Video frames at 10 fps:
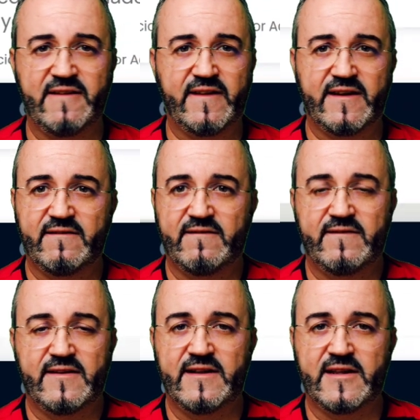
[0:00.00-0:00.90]
cliente.
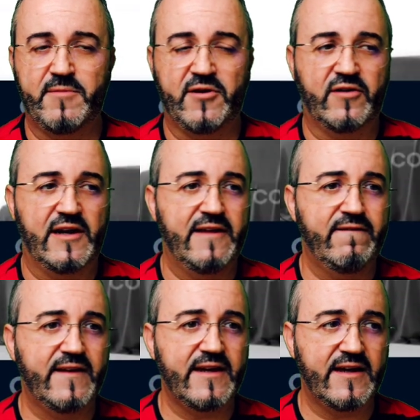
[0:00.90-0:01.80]
El típico
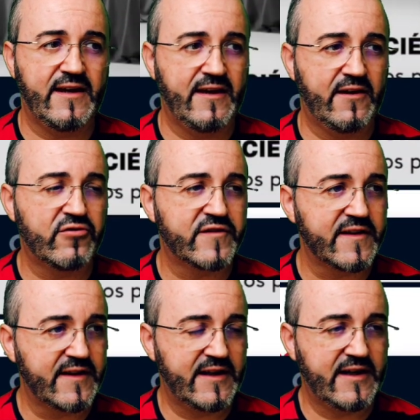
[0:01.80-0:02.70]
cliente que
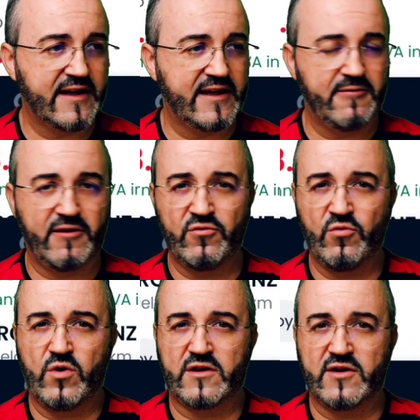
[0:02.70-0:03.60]
considera que llevando
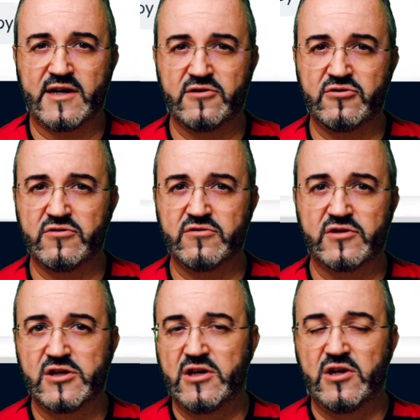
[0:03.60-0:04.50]
un 4
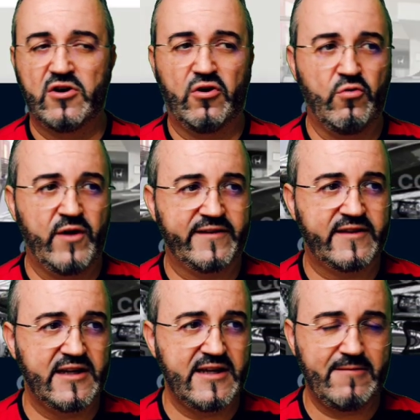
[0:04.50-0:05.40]
aros o una
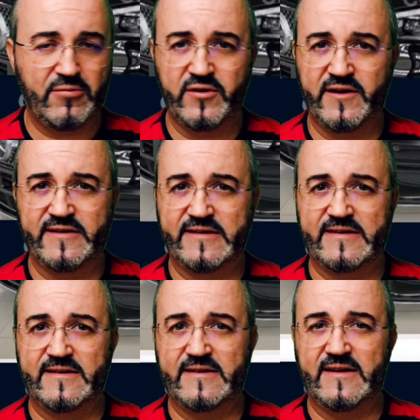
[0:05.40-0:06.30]
estrella
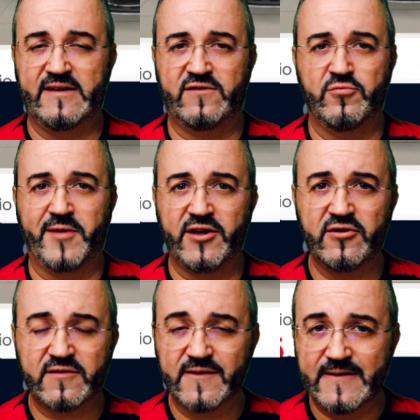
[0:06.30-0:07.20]
pues es
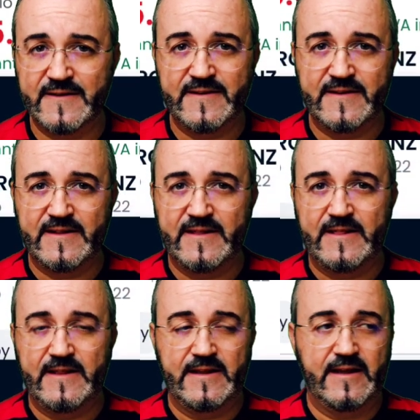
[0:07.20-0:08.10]
superior
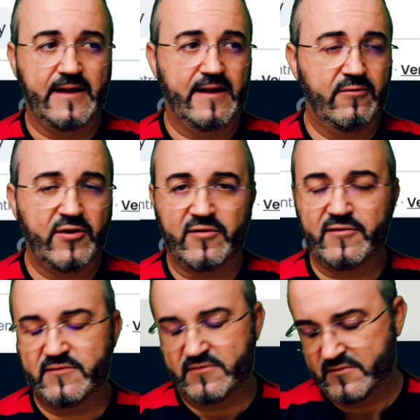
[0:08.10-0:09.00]
y
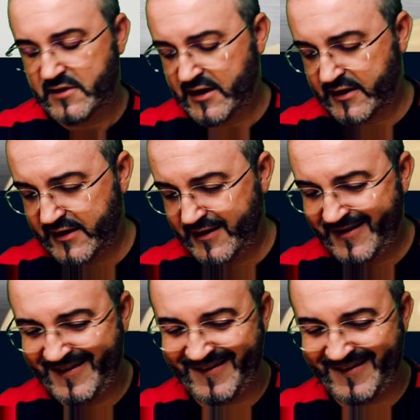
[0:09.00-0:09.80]
bueno, aquí